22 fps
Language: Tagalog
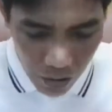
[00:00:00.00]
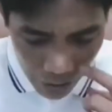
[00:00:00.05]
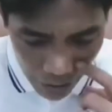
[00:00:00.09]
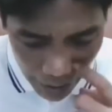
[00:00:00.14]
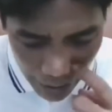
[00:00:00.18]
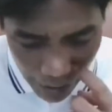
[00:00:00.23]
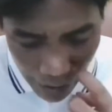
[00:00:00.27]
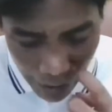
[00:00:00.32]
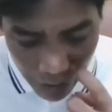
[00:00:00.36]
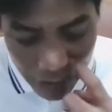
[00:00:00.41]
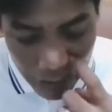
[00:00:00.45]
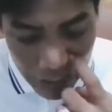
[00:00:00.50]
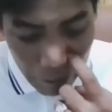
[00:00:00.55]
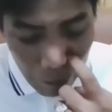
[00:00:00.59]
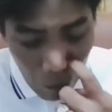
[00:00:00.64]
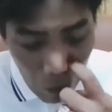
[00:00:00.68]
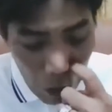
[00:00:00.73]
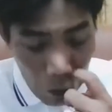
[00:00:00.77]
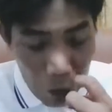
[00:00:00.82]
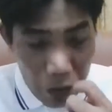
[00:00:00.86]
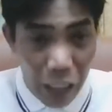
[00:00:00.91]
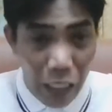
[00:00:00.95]
Uh, kanina
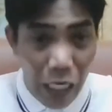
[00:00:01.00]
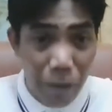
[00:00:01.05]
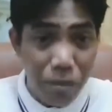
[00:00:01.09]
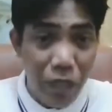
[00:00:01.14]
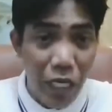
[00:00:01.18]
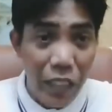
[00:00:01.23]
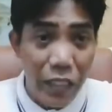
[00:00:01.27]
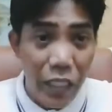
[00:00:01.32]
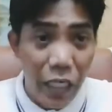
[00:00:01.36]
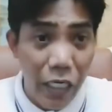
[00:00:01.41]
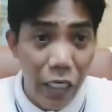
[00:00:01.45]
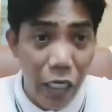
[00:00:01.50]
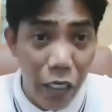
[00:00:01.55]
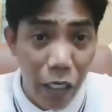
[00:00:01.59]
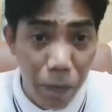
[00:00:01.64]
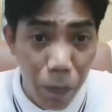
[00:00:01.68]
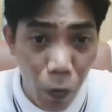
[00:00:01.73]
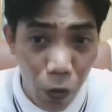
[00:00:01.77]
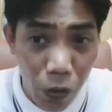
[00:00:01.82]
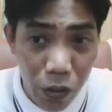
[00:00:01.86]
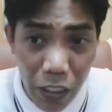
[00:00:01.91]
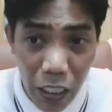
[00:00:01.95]
po ako nag-update na rin ng
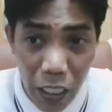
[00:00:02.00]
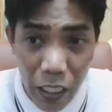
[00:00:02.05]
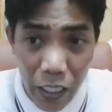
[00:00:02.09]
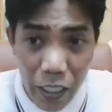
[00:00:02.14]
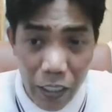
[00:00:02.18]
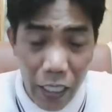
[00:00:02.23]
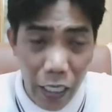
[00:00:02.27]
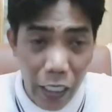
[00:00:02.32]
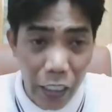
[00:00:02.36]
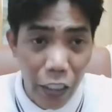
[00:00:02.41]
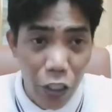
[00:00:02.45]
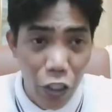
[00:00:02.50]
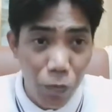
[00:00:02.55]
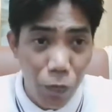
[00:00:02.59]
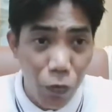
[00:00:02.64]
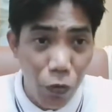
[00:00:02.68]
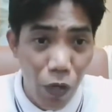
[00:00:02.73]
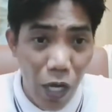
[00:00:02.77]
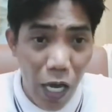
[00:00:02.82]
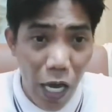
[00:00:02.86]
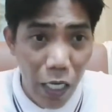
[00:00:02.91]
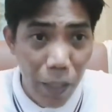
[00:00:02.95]
report. Uh, nakita niyo
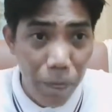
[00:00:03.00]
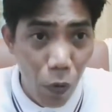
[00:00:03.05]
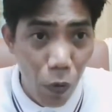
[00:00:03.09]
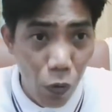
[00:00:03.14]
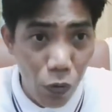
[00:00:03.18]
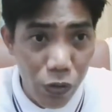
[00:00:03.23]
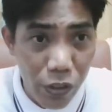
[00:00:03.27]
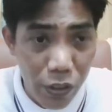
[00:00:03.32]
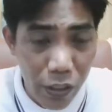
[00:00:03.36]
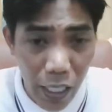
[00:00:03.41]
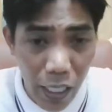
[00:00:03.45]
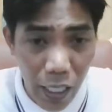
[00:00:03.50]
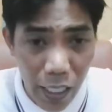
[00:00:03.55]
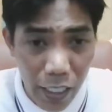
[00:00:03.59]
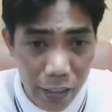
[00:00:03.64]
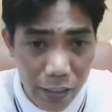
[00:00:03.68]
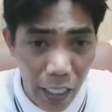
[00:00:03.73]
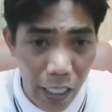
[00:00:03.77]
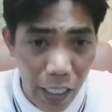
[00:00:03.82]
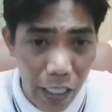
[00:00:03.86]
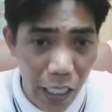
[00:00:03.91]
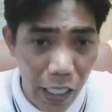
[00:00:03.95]
po yung aking post
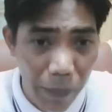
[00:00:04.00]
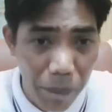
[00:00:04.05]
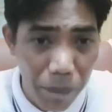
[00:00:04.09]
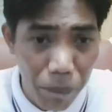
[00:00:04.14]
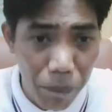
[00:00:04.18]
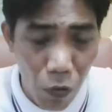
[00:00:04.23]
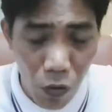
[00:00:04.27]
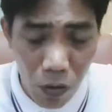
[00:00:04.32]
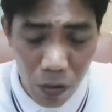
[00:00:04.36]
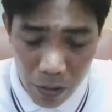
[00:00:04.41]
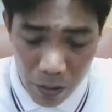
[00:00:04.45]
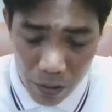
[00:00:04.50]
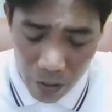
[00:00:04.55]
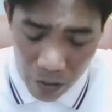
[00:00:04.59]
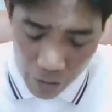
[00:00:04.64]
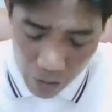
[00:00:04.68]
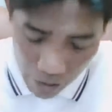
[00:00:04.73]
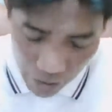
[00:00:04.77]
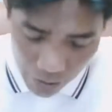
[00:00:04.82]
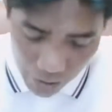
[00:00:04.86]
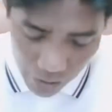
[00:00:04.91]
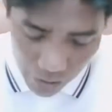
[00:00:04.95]
na talaga naman pong
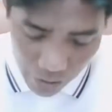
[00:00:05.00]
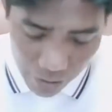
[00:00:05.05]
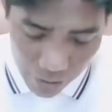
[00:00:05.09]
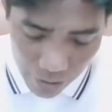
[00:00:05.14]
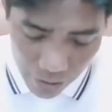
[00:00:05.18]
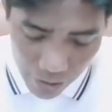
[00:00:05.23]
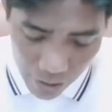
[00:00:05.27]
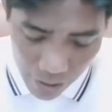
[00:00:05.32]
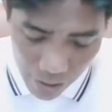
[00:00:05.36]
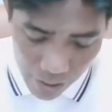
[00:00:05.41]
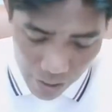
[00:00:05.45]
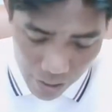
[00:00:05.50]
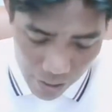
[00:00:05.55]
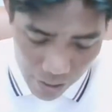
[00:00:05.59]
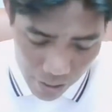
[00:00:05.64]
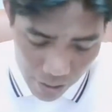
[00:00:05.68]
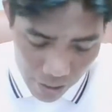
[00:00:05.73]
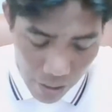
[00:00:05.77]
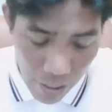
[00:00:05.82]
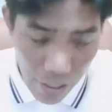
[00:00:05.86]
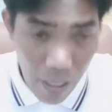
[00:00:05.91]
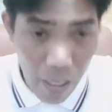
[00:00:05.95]

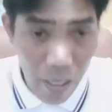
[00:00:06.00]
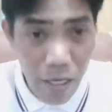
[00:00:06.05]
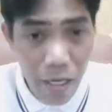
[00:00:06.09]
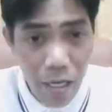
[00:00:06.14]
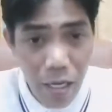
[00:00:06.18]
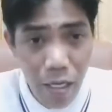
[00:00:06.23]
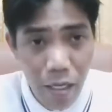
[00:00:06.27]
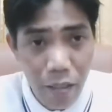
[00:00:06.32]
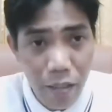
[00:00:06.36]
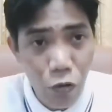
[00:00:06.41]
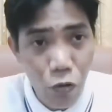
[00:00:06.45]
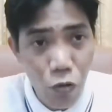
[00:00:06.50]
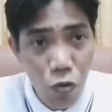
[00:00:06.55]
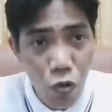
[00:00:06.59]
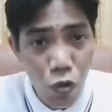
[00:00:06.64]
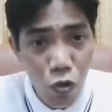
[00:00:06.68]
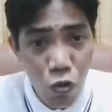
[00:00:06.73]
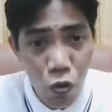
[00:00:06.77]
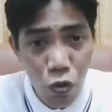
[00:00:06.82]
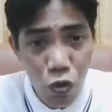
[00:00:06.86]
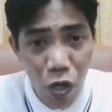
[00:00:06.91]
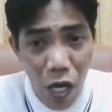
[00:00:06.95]
uh,
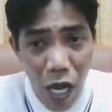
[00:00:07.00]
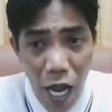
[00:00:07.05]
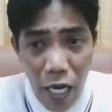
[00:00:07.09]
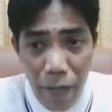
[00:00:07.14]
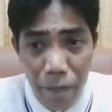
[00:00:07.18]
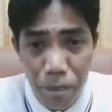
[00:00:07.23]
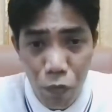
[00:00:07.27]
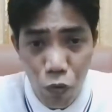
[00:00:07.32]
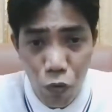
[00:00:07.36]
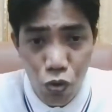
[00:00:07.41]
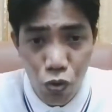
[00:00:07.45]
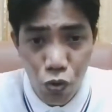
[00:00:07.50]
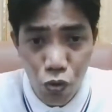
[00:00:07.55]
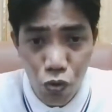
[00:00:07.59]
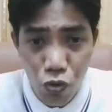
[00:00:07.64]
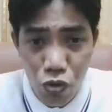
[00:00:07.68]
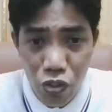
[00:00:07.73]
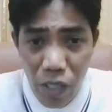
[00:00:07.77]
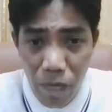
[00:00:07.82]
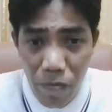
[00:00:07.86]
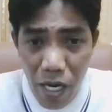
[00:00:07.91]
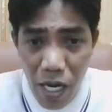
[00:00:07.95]
nadurog ho yung aking puso
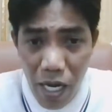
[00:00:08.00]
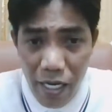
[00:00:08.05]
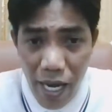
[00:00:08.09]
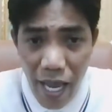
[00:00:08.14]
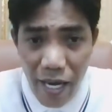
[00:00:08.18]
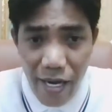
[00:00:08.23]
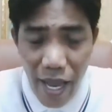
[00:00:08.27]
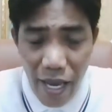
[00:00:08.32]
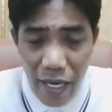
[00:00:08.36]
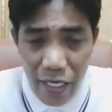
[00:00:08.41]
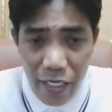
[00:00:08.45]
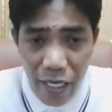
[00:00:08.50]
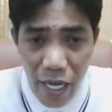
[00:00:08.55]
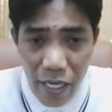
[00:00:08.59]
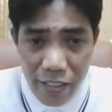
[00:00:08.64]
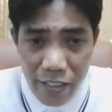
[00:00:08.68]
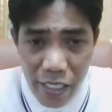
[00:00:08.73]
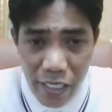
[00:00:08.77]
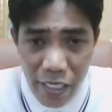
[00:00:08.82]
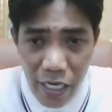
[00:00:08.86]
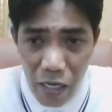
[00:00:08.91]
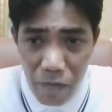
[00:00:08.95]
dun sa mga nanay na
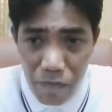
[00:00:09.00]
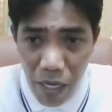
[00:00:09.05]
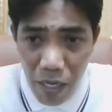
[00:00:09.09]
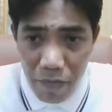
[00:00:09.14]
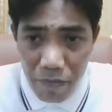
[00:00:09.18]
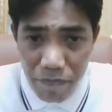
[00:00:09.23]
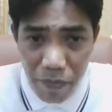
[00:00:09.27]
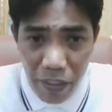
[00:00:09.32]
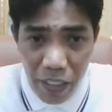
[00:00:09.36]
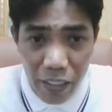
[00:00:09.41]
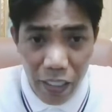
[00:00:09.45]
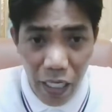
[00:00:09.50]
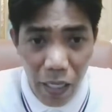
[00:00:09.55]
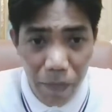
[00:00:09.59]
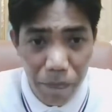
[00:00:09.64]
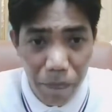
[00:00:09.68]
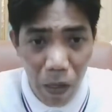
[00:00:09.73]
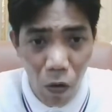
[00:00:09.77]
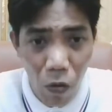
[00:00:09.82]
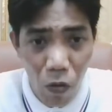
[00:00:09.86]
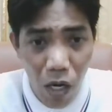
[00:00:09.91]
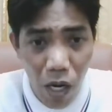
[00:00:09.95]
single mom.
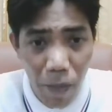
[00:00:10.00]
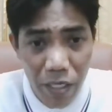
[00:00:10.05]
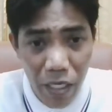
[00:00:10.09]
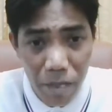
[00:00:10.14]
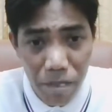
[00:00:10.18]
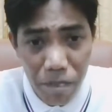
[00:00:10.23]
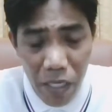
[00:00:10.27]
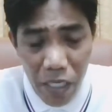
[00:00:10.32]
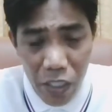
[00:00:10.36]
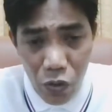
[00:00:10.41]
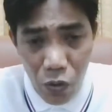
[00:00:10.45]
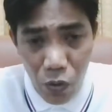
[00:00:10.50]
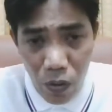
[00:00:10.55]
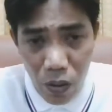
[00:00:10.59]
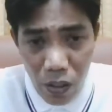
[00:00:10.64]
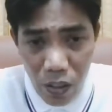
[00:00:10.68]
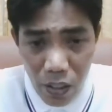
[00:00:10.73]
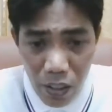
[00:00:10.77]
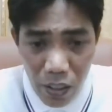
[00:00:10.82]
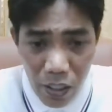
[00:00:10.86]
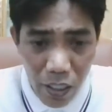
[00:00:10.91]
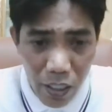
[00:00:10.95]
Pinadalan pa ho kami ng picture
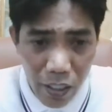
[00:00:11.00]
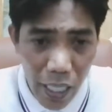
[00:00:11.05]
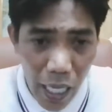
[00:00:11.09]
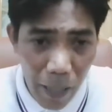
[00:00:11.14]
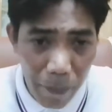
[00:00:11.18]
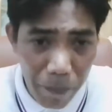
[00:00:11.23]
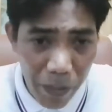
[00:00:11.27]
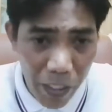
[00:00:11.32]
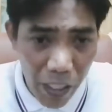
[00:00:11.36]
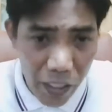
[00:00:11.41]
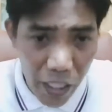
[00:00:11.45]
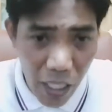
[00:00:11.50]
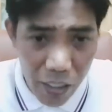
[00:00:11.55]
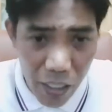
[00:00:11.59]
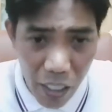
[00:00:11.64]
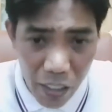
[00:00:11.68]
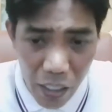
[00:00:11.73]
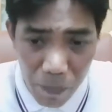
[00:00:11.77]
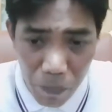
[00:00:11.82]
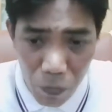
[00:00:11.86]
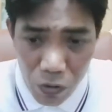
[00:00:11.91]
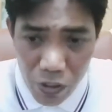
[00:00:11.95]
na ang
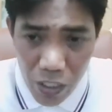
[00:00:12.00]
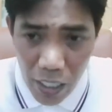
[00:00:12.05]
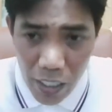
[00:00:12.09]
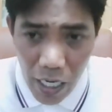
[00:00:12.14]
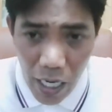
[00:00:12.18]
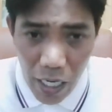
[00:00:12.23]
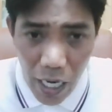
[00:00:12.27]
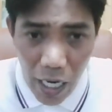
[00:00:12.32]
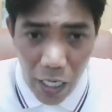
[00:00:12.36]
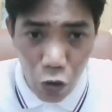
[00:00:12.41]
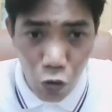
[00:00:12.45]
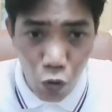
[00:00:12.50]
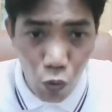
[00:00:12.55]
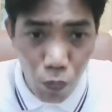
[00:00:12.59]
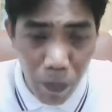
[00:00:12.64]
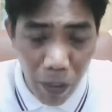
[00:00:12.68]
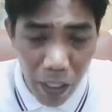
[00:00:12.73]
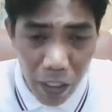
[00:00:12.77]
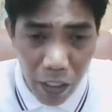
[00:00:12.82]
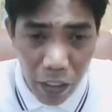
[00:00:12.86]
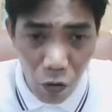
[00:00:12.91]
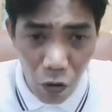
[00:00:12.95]
pinadedede po sa anak ay
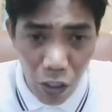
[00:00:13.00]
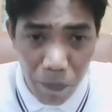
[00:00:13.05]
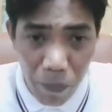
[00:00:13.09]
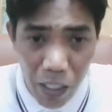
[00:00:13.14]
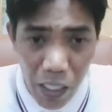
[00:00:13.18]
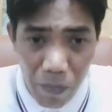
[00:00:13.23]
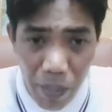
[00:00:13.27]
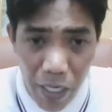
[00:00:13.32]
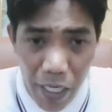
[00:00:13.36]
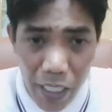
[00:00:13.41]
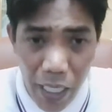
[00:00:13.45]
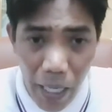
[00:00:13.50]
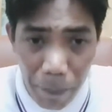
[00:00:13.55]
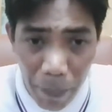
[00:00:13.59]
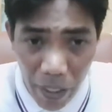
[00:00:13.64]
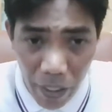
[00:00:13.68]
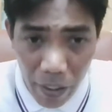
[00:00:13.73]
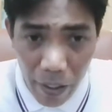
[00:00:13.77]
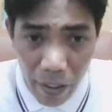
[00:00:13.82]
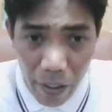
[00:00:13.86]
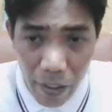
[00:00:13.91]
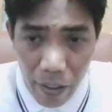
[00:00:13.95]
tubig, yung iba na may
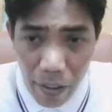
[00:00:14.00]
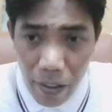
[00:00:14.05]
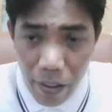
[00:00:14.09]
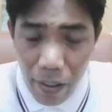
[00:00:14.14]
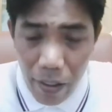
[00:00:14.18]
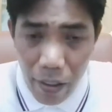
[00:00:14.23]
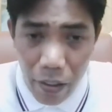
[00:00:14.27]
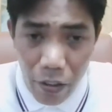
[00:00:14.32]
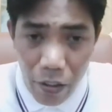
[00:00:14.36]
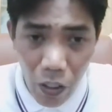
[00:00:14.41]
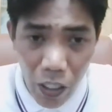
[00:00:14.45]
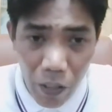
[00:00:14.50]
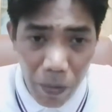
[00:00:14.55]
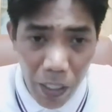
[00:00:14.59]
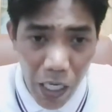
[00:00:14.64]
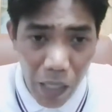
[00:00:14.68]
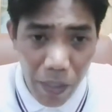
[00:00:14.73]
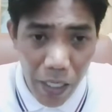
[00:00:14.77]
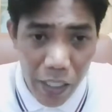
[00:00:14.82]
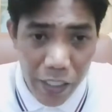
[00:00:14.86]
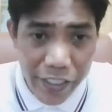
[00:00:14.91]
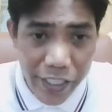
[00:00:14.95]
kape, yung iba
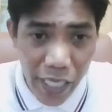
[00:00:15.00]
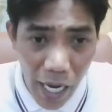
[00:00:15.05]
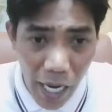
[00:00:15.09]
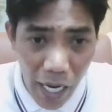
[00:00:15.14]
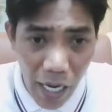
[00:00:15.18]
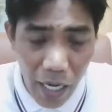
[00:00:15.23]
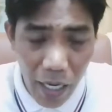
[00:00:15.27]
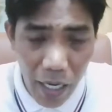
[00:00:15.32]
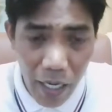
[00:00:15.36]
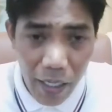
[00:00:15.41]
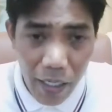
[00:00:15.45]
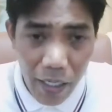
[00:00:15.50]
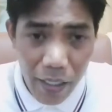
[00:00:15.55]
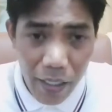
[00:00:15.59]
na may tsaa.